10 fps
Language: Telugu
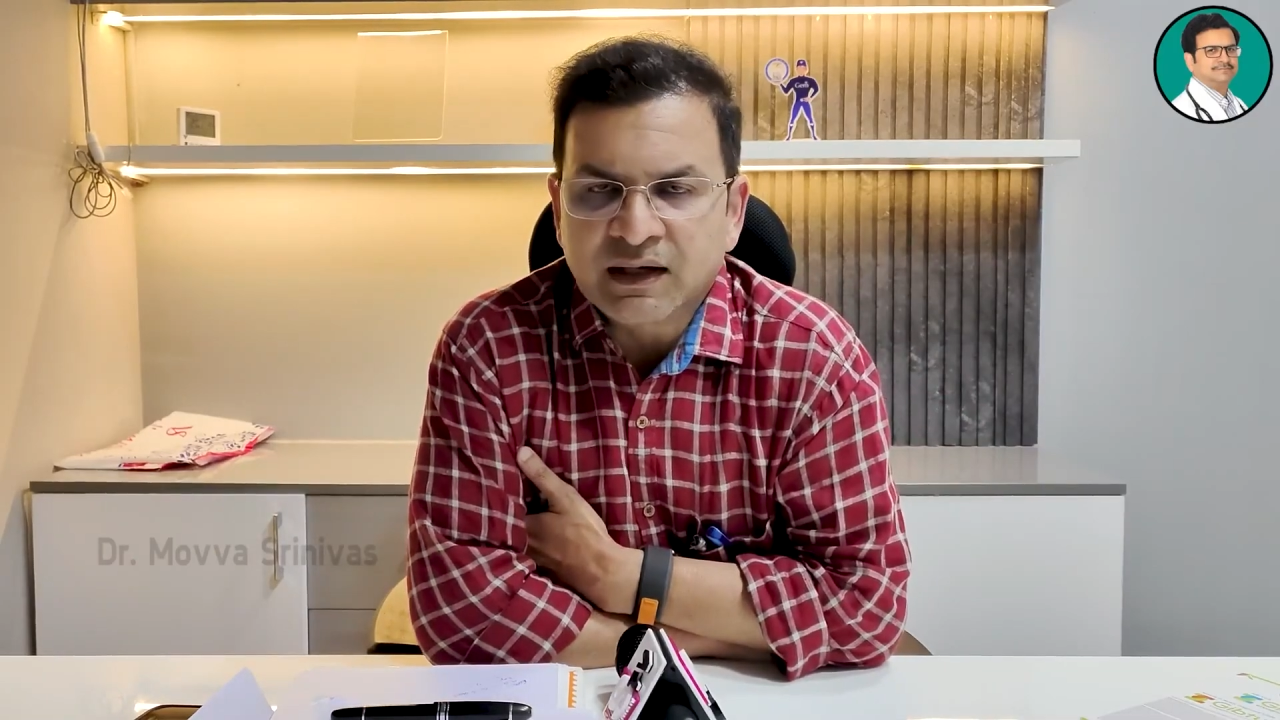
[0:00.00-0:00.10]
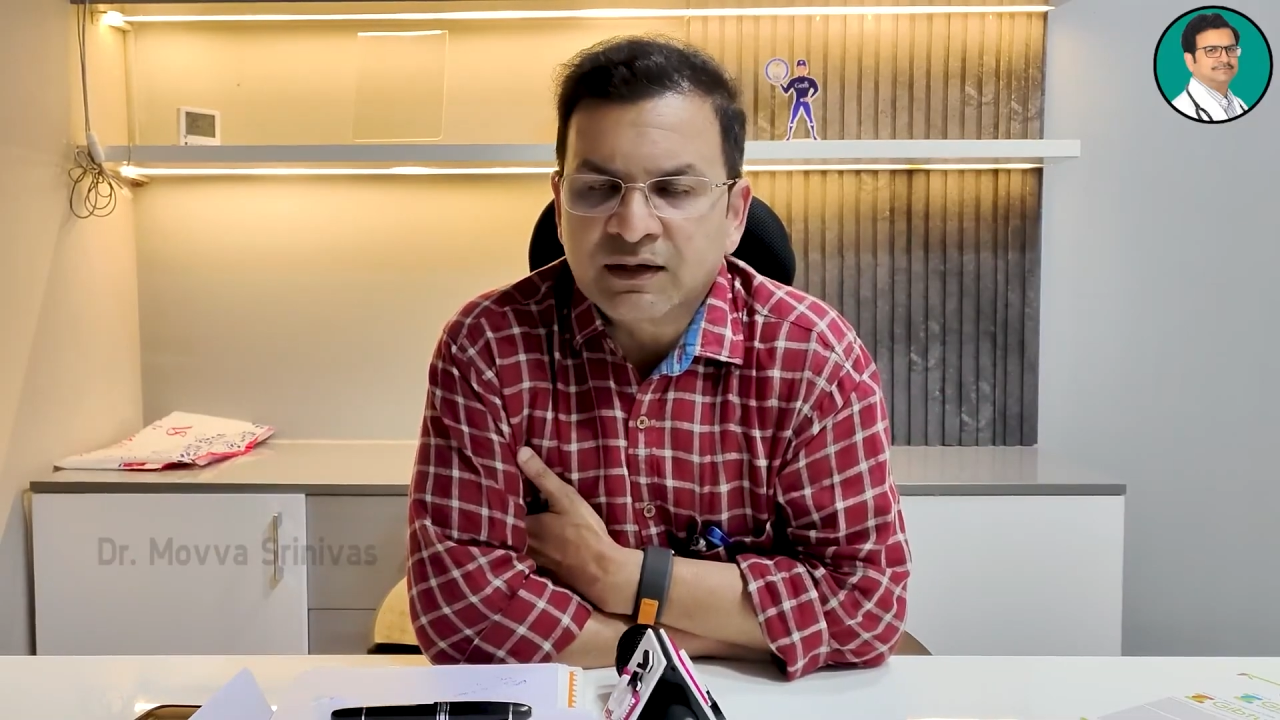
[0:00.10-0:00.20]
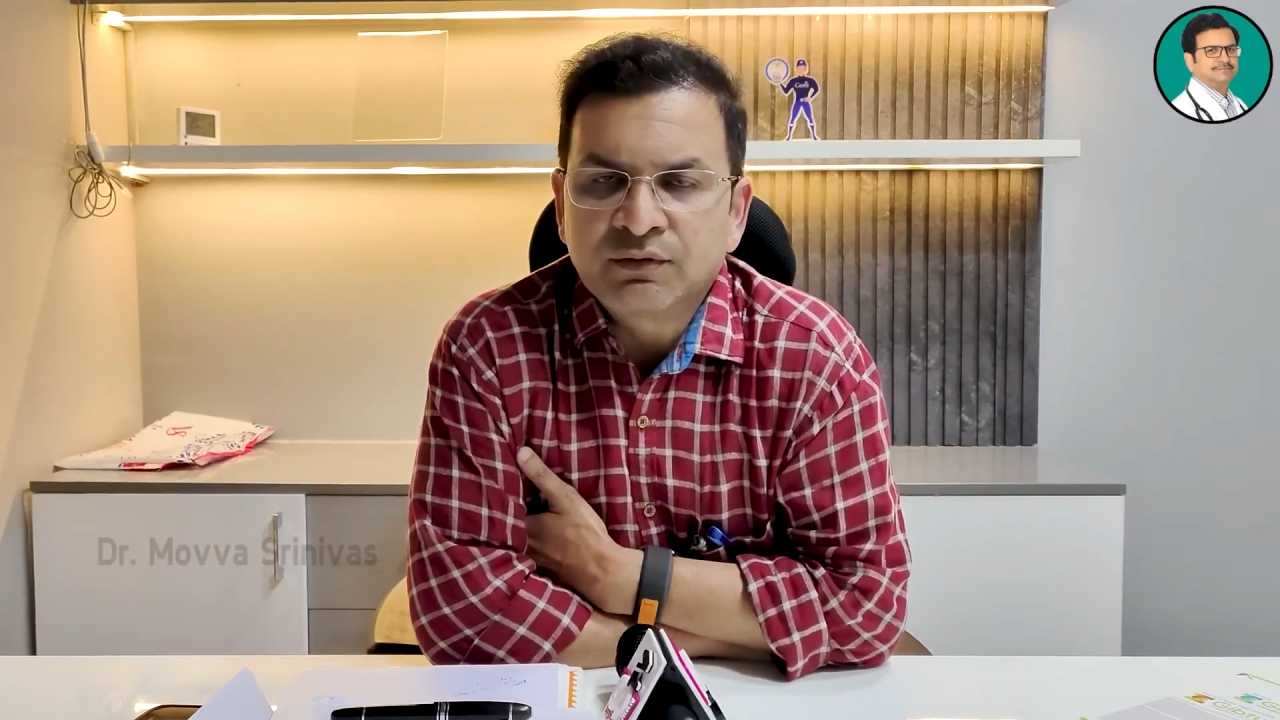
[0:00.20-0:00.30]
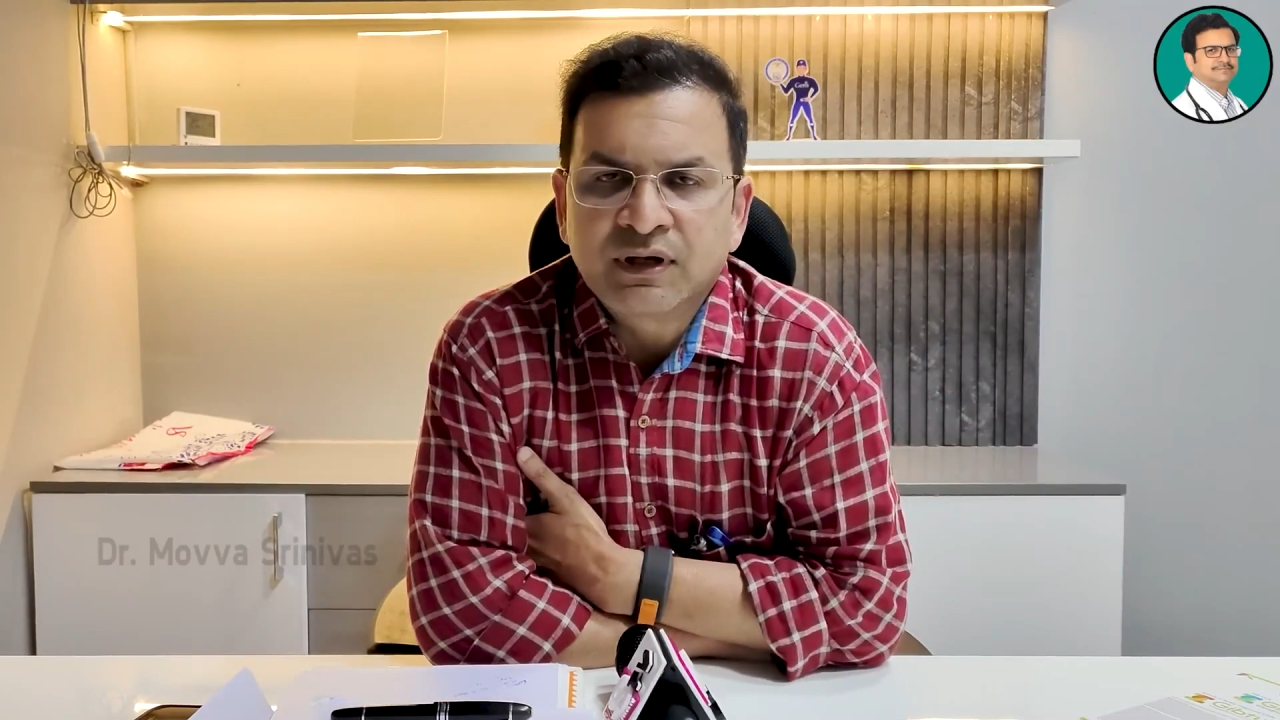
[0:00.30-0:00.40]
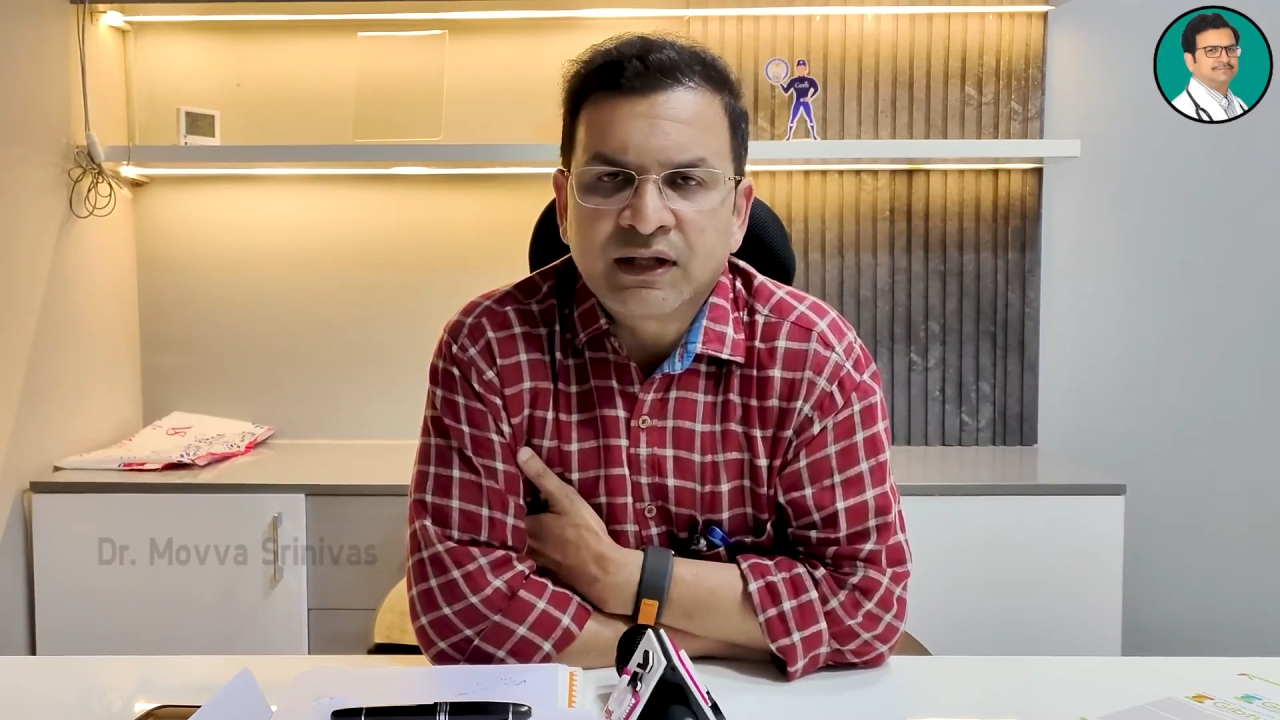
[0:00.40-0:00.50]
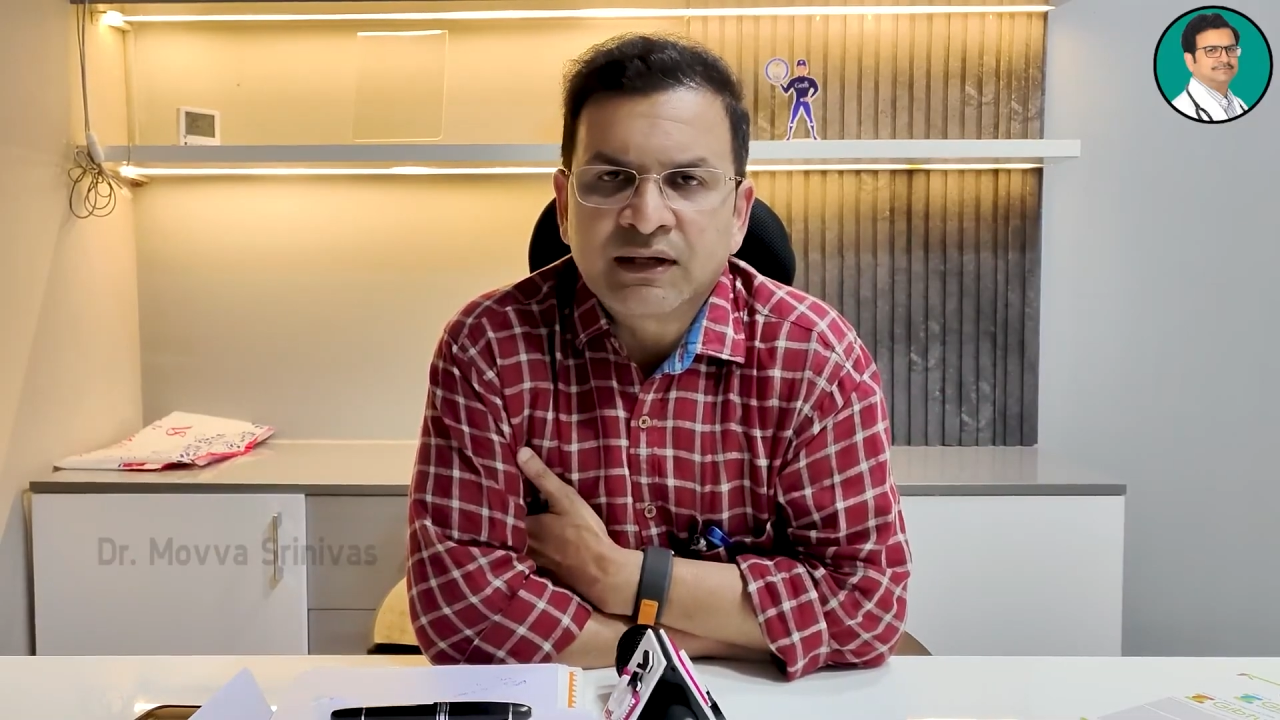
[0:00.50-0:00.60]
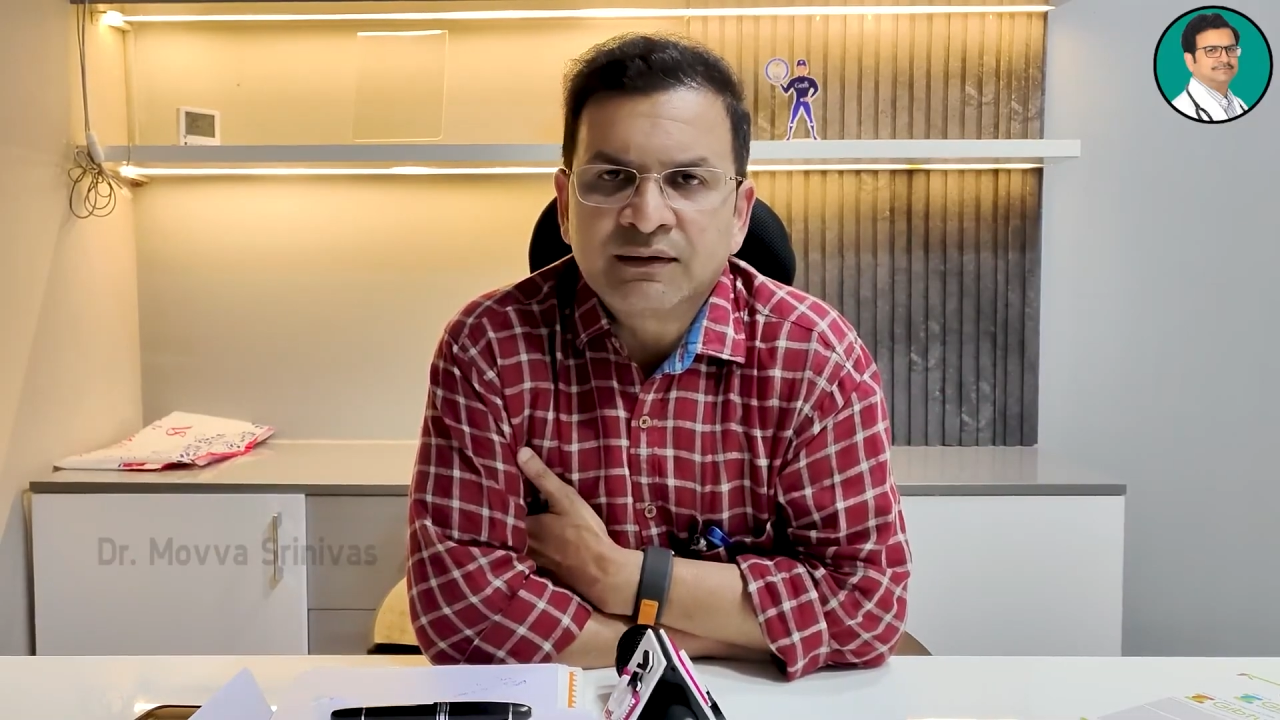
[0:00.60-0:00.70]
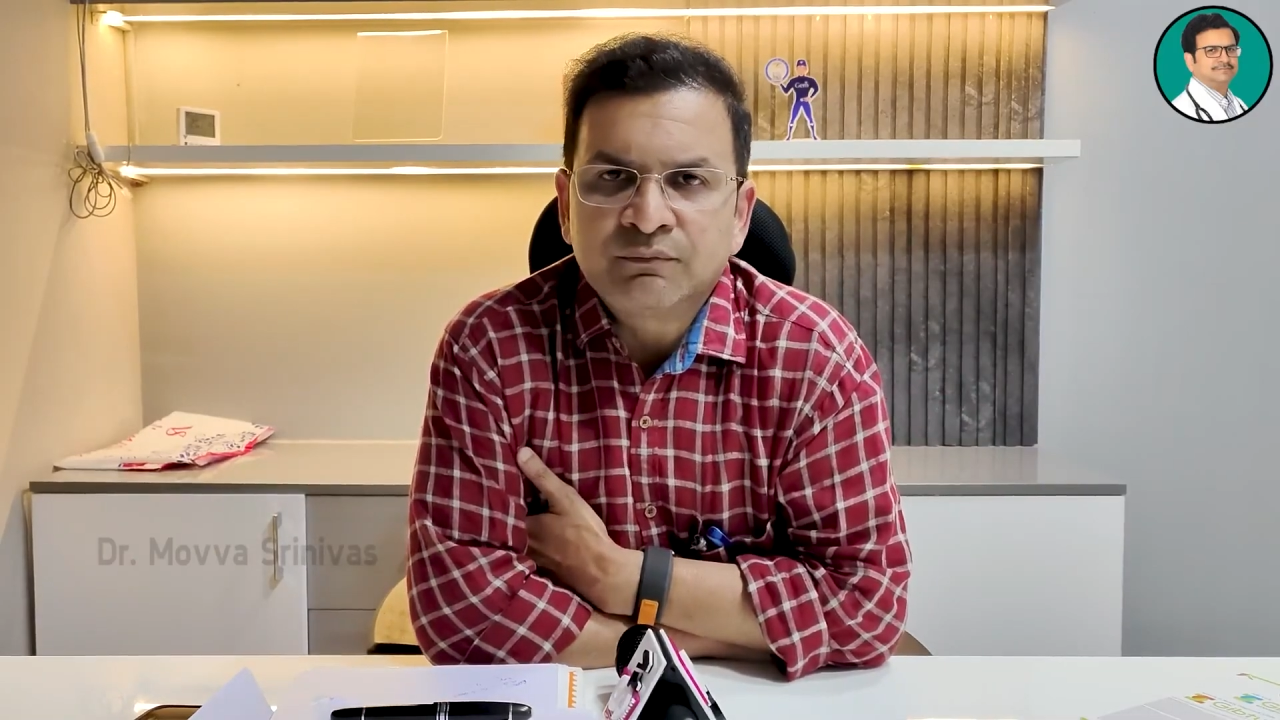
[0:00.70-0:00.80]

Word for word: ఎక్కడున్నా